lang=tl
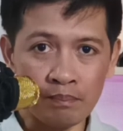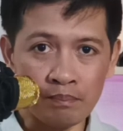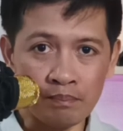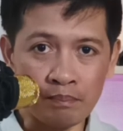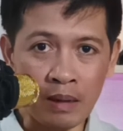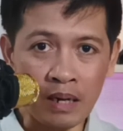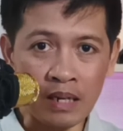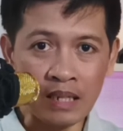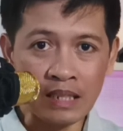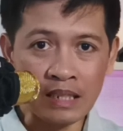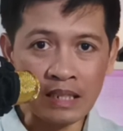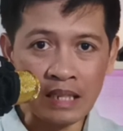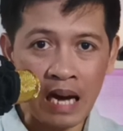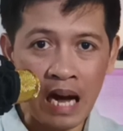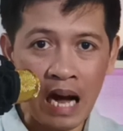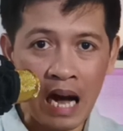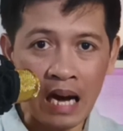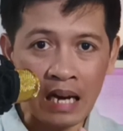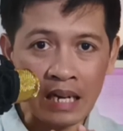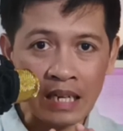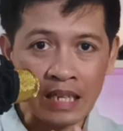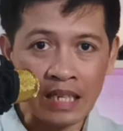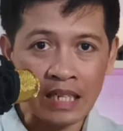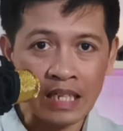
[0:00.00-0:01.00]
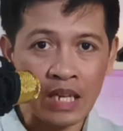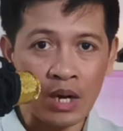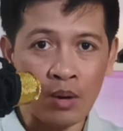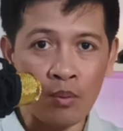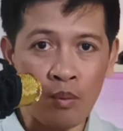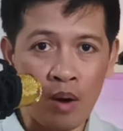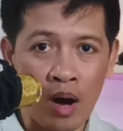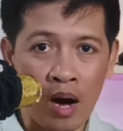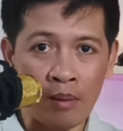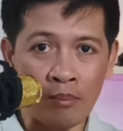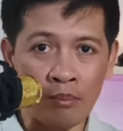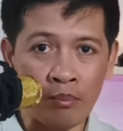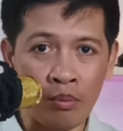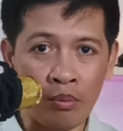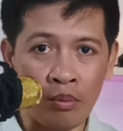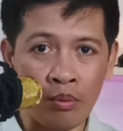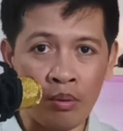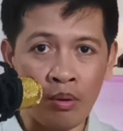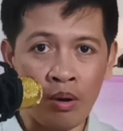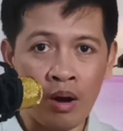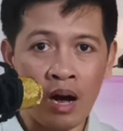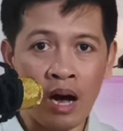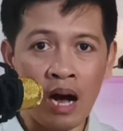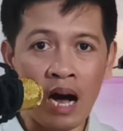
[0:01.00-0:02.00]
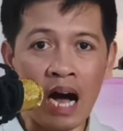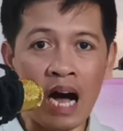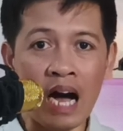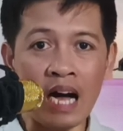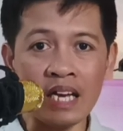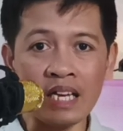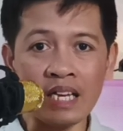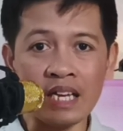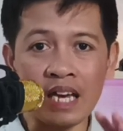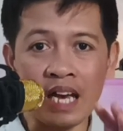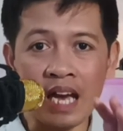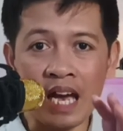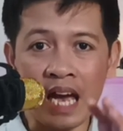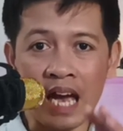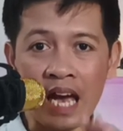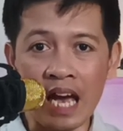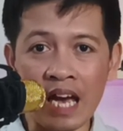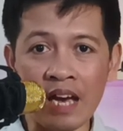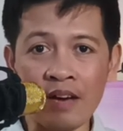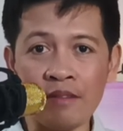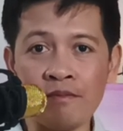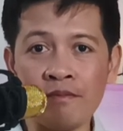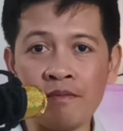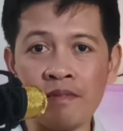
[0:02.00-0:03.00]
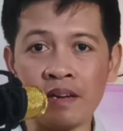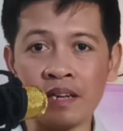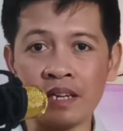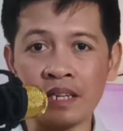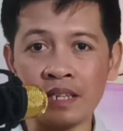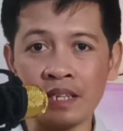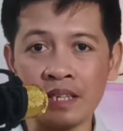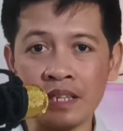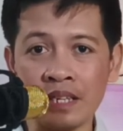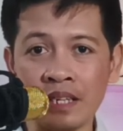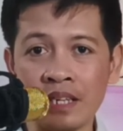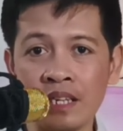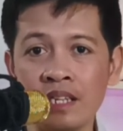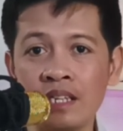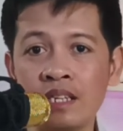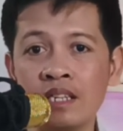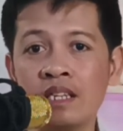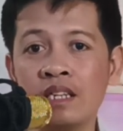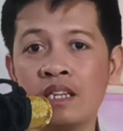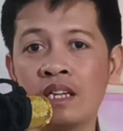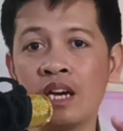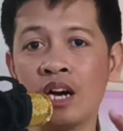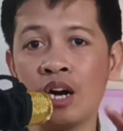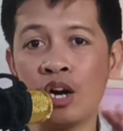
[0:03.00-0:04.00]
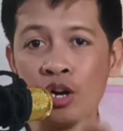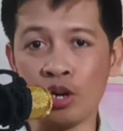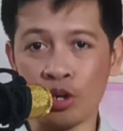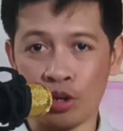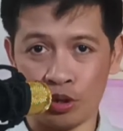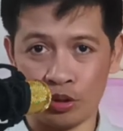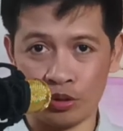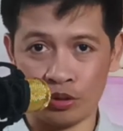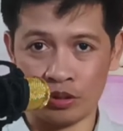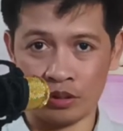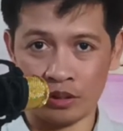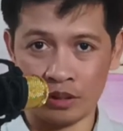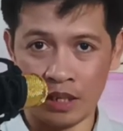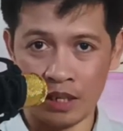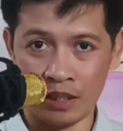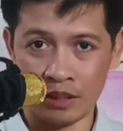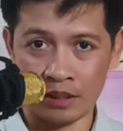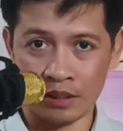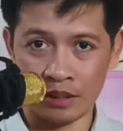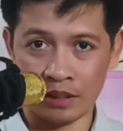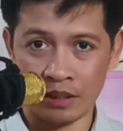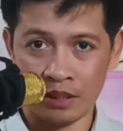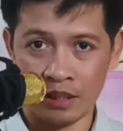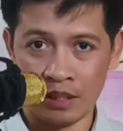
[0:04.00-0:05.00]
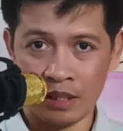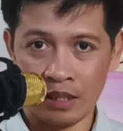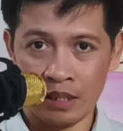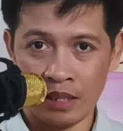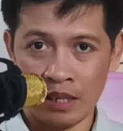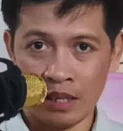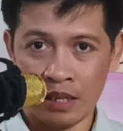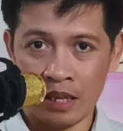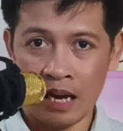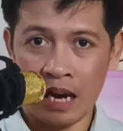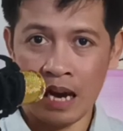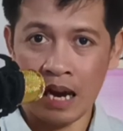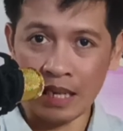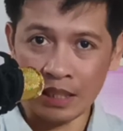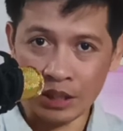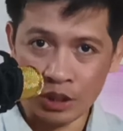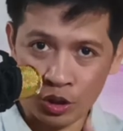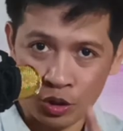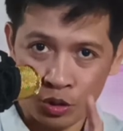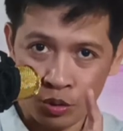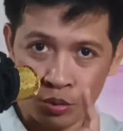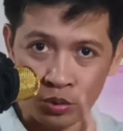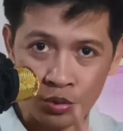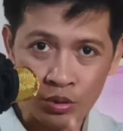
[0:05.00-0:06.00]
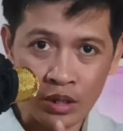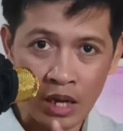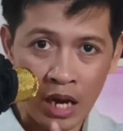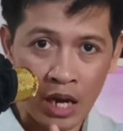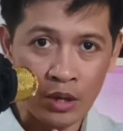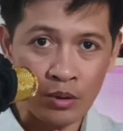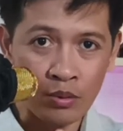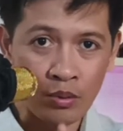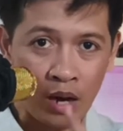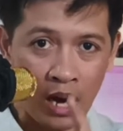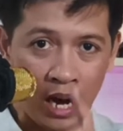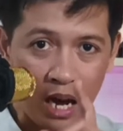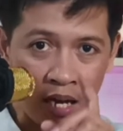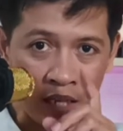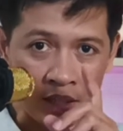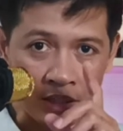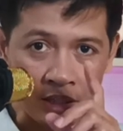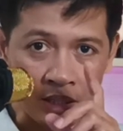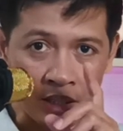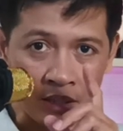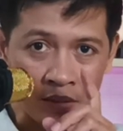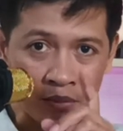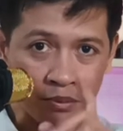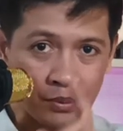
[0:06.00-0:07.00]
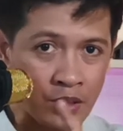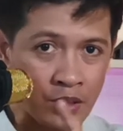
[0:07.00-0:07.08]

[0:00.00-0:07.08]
pagka ang ginawa mo ay evergreen content. At yun nga yung ating